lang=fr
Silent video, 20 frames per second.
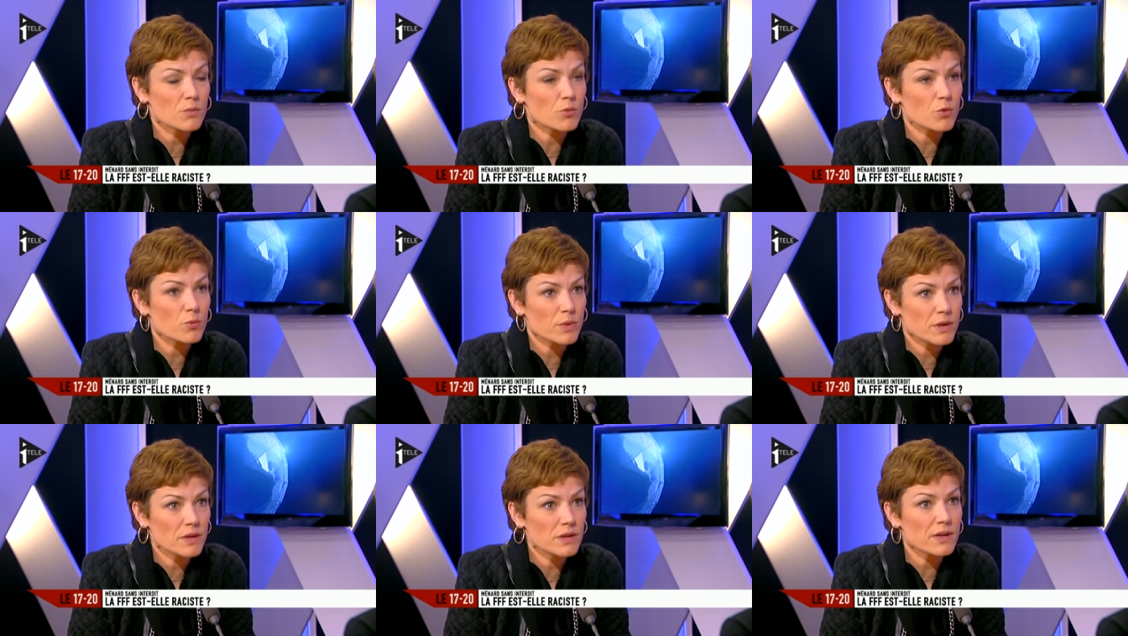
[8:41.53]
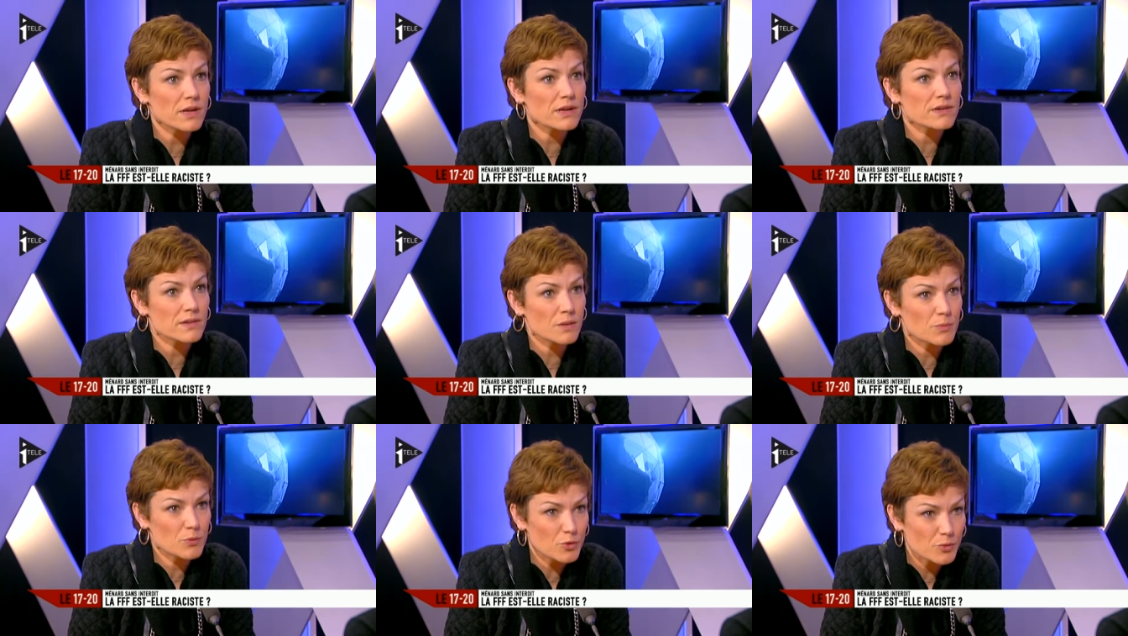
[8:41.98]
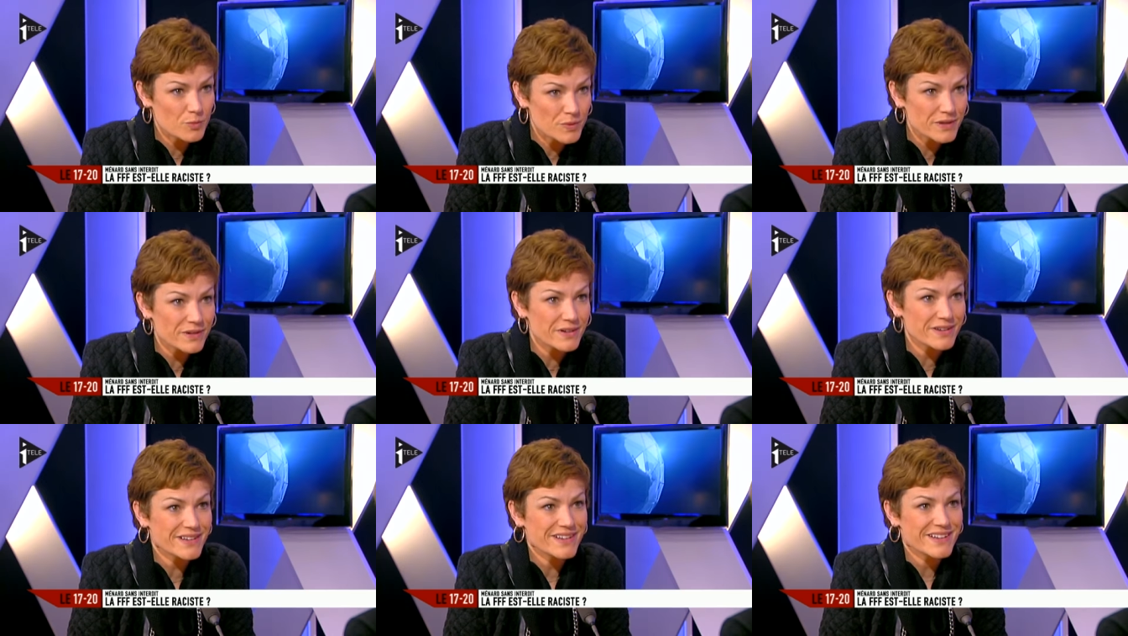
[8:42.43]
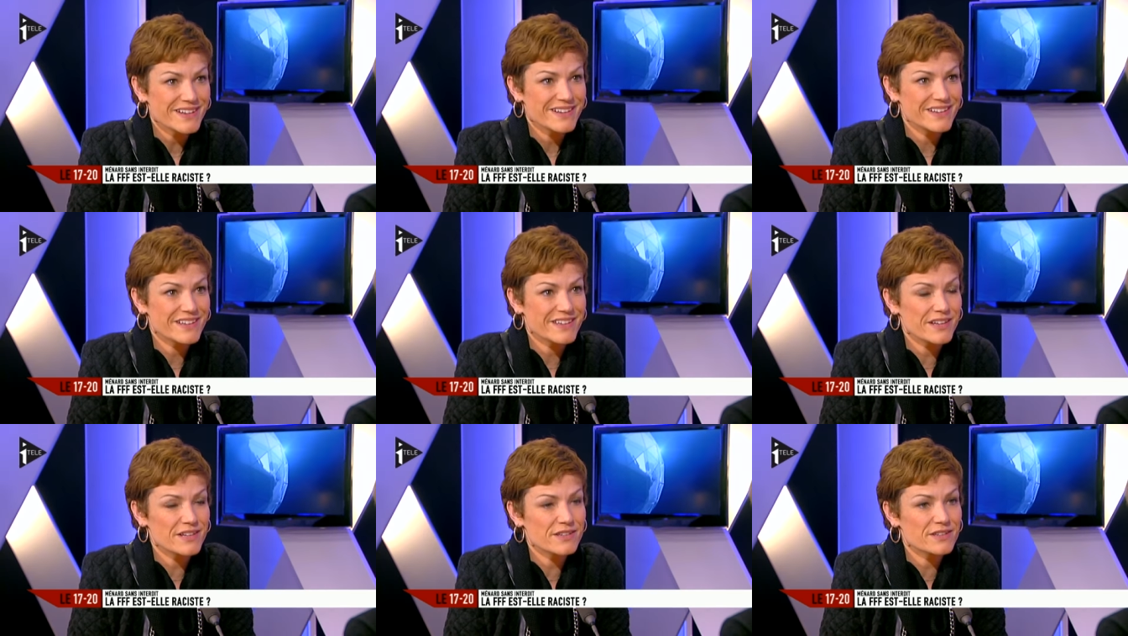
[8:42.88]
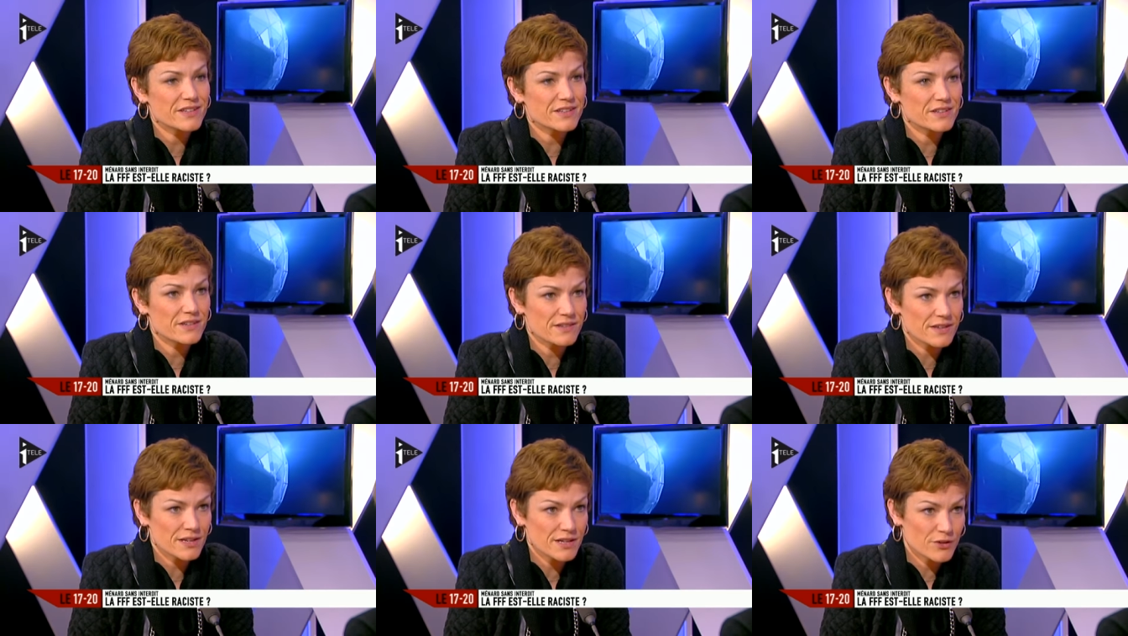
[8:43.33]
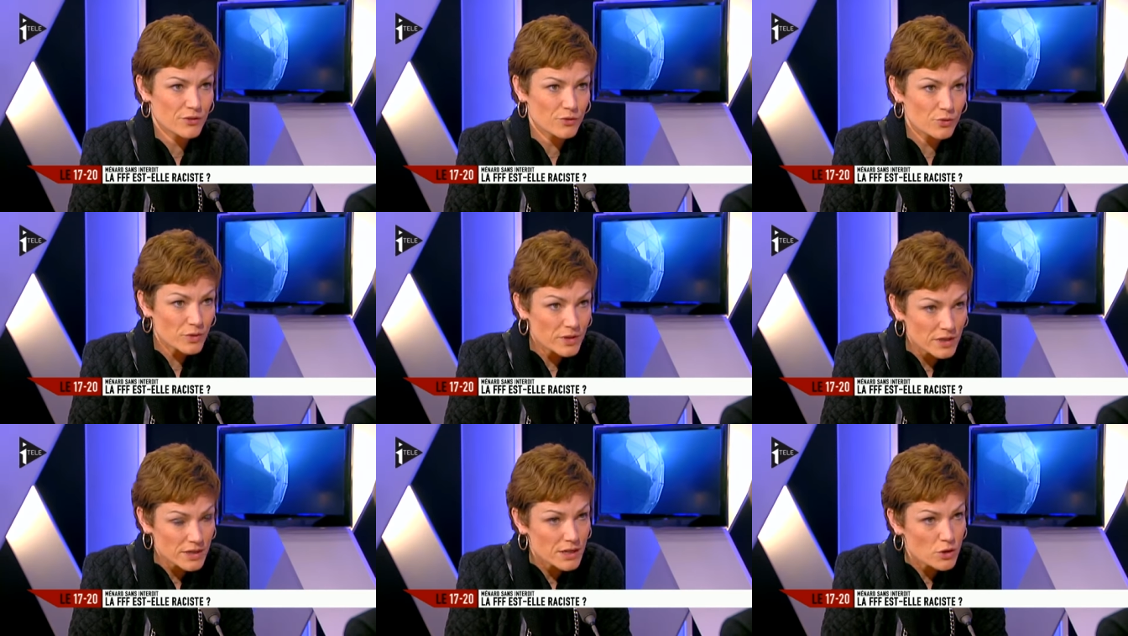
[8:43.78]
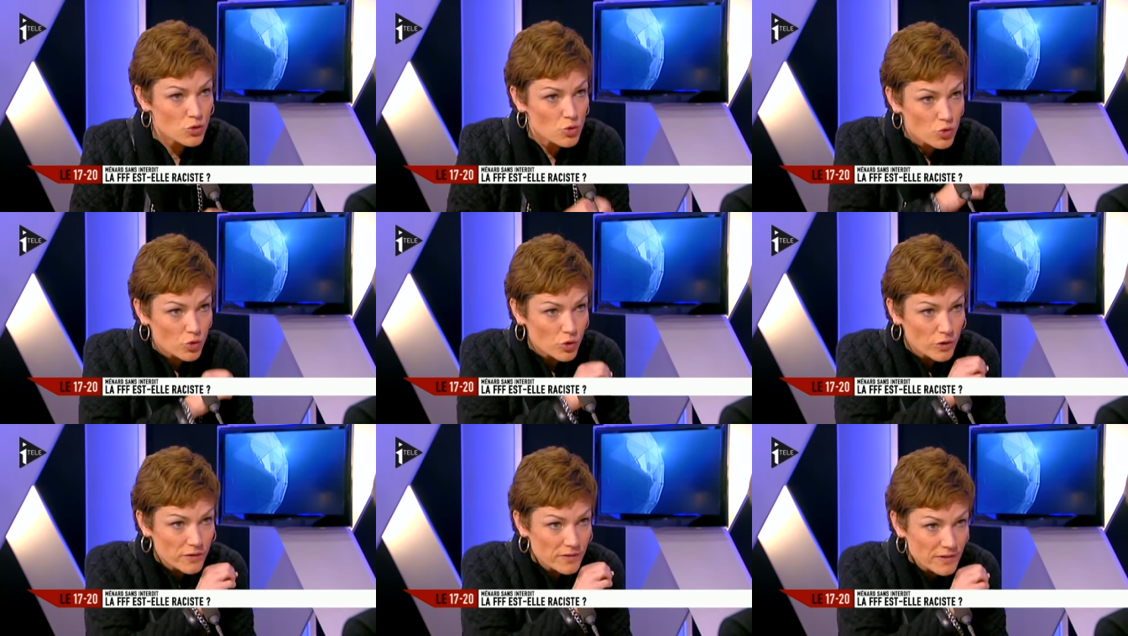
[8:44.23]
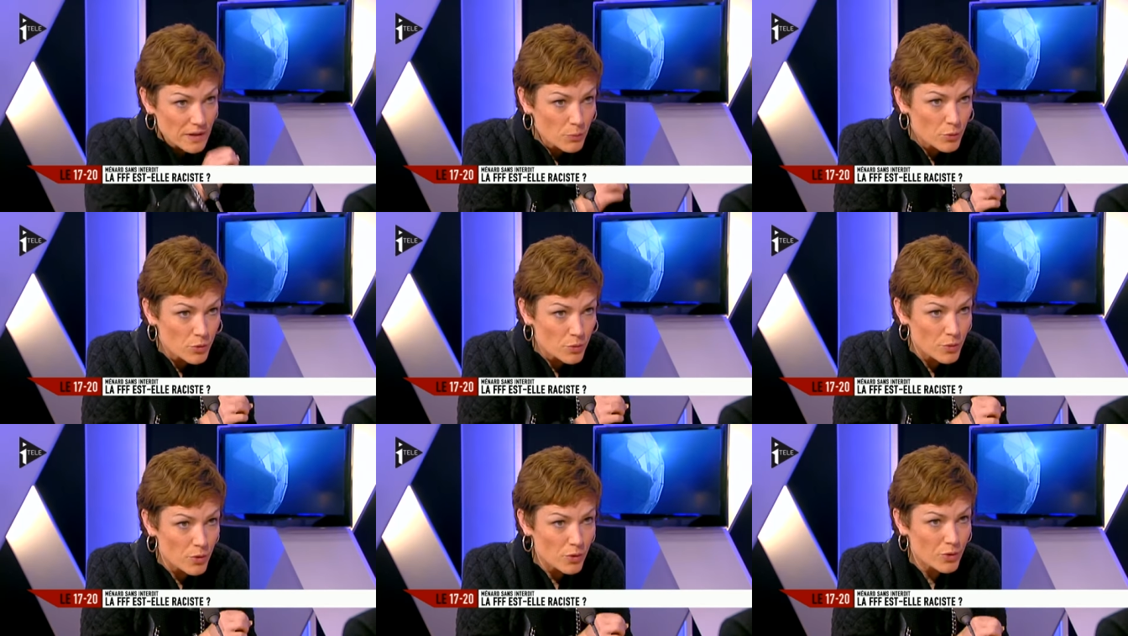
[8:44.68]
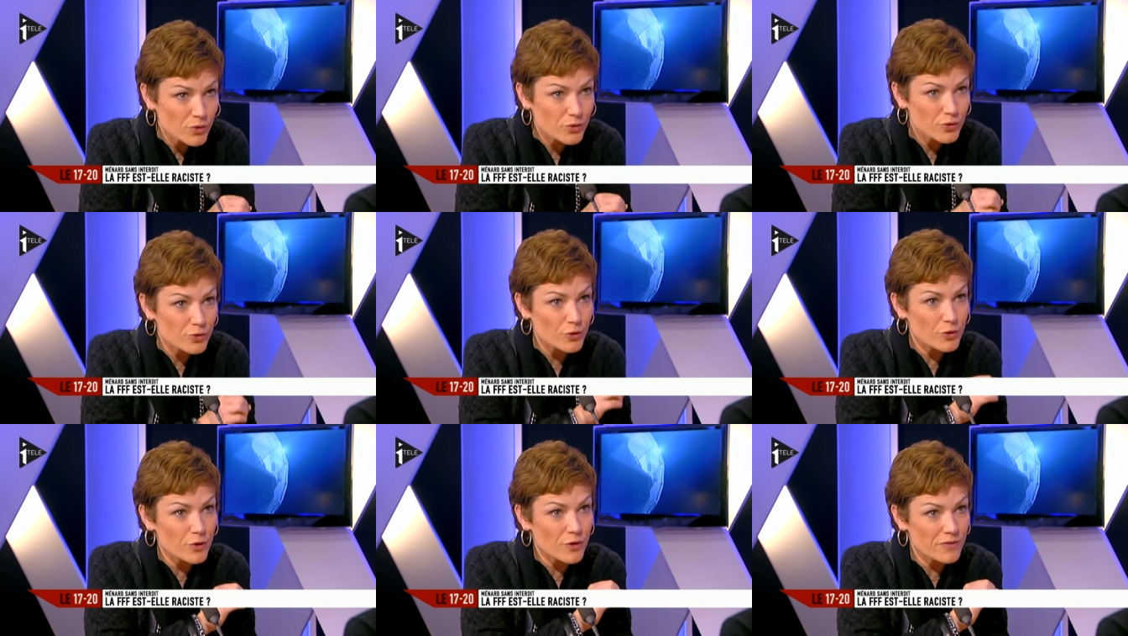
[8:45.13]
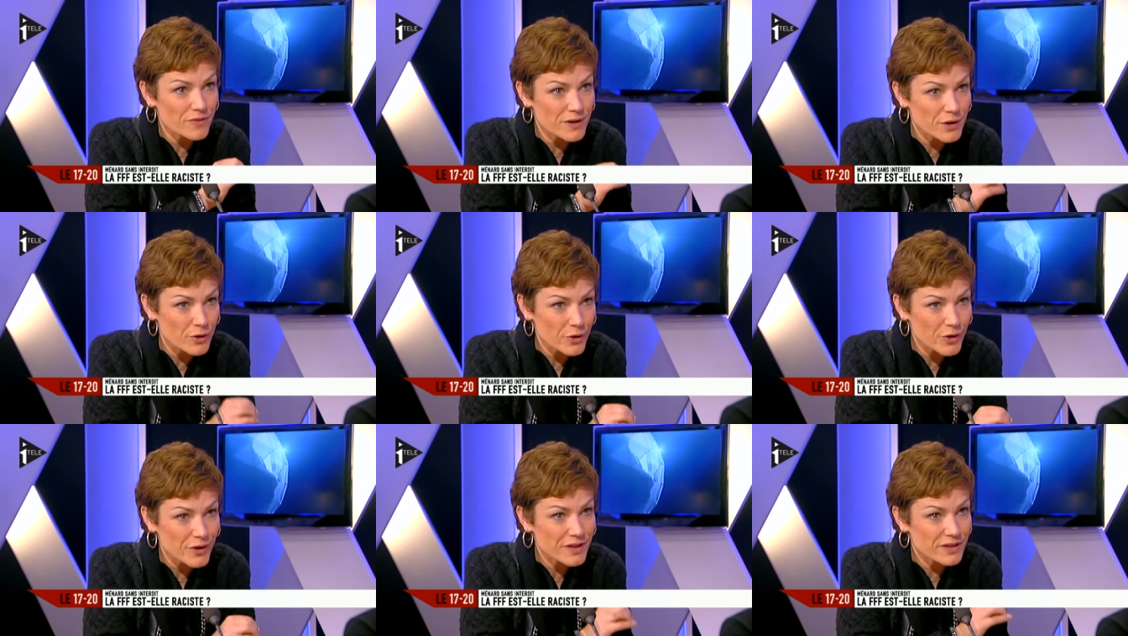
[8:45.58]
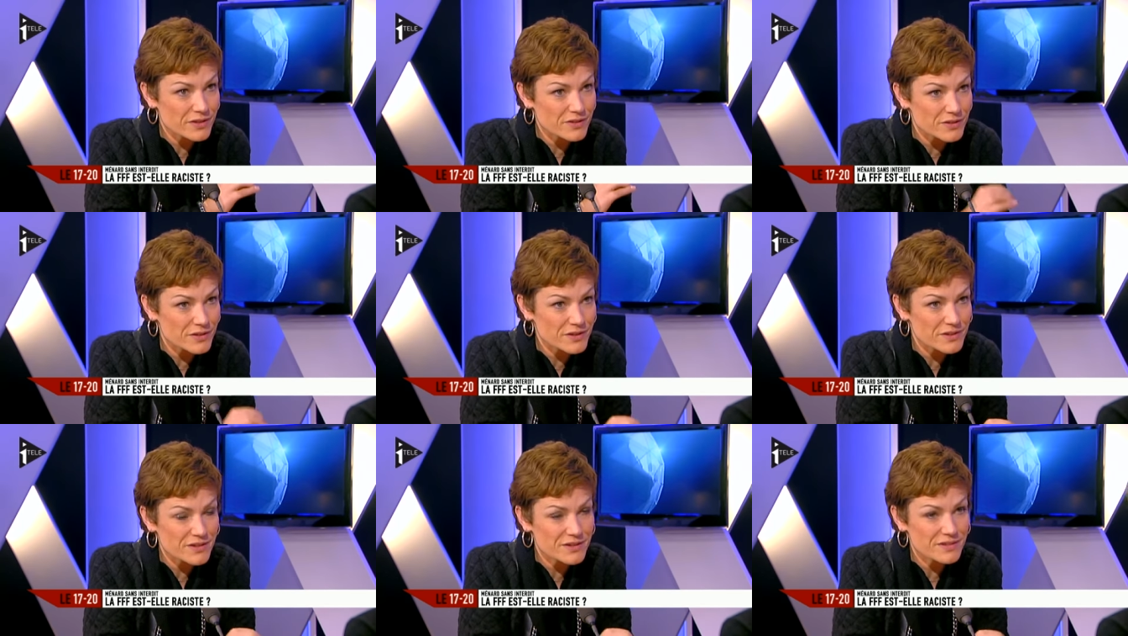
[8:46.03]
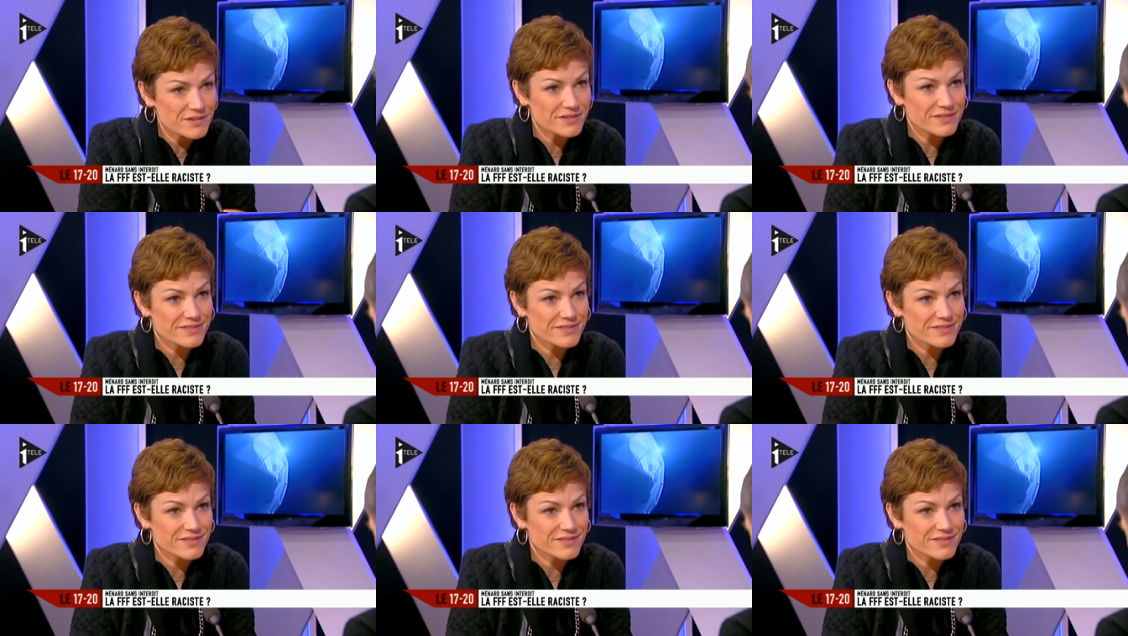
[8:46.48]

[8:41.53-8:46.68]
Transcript: Mon pays, il accepte bien les qualités des uns et des autres il les juge simplement sur leurs valeurs éthiques.